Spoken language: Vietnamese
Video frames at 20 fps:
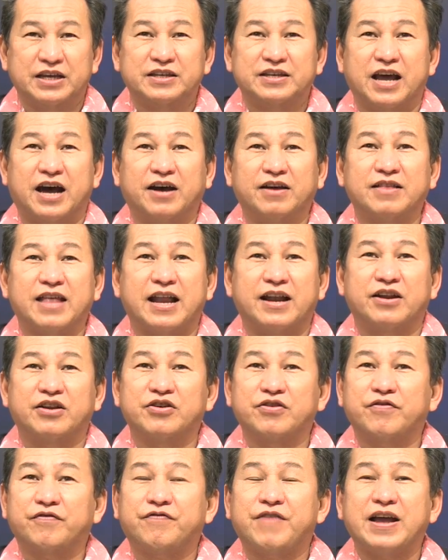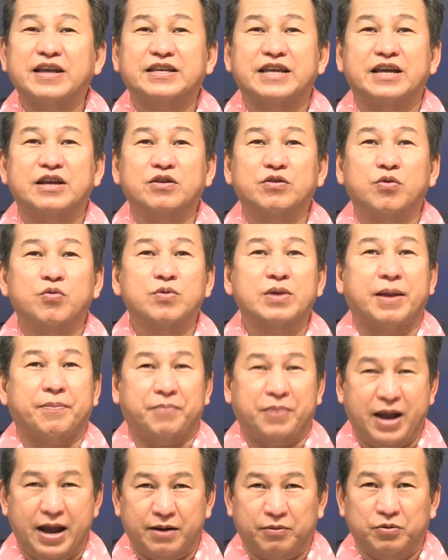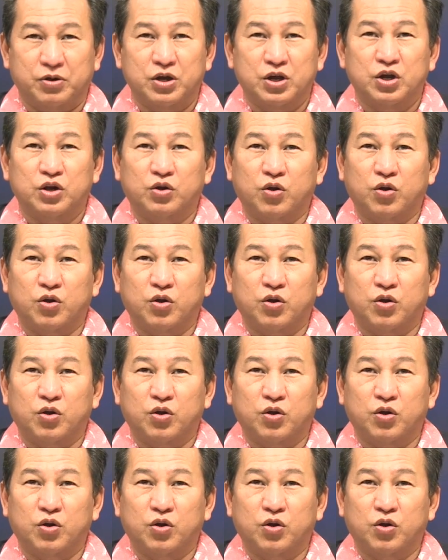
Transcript: trở thành nước phát triển thu nhập cao,